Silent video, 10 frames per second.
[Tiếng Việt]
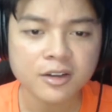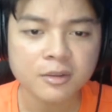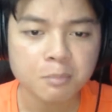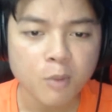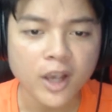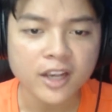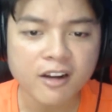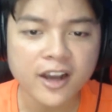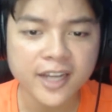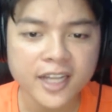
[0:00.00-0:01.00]
Mọi
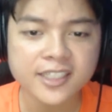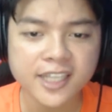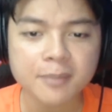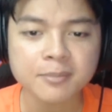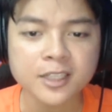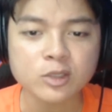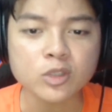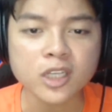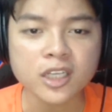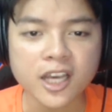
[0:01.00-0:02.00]
người nên xem để
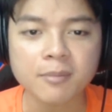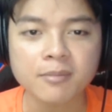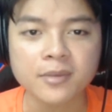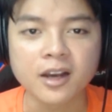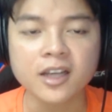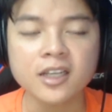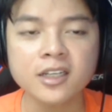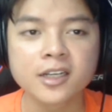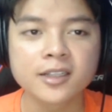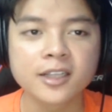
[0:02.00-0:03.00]
rút kinh nghiệm Đấy
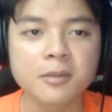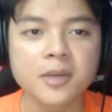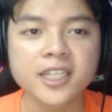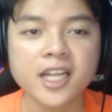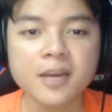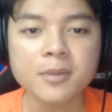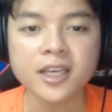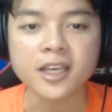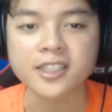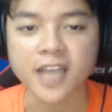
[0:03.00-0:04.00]
thì mình đã
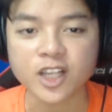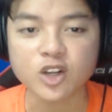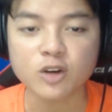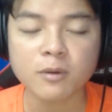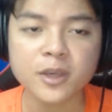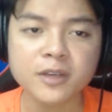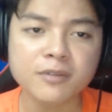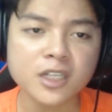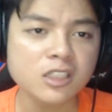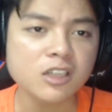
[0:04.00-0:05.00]
bị à, cháy rồi mà mình
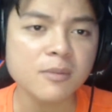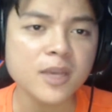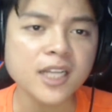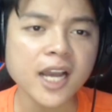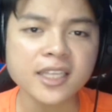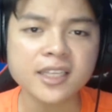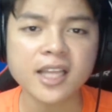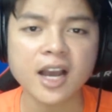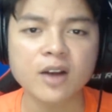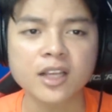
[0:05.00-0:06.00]
vẫn chưa biết cách
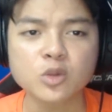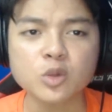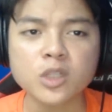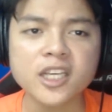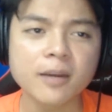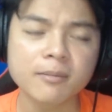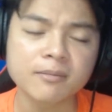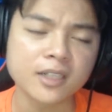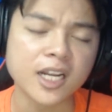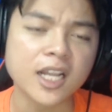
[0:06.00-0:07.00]
nào để rút kinh nghiệm
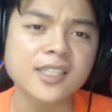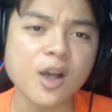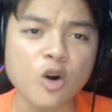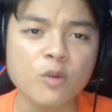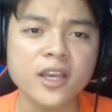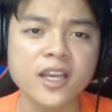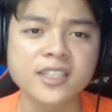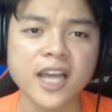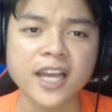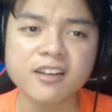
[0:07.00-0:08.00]
để lần sau không bị à,
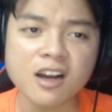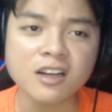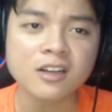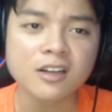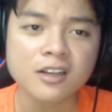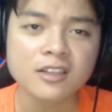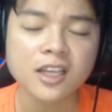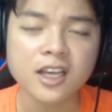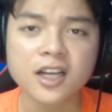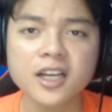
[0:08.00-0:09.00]
cháy nữa
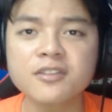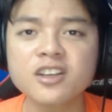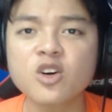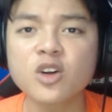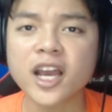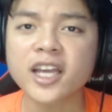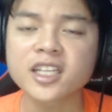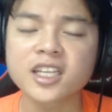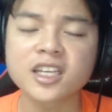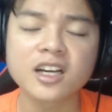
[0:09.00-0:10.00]
thì à, cái video này thì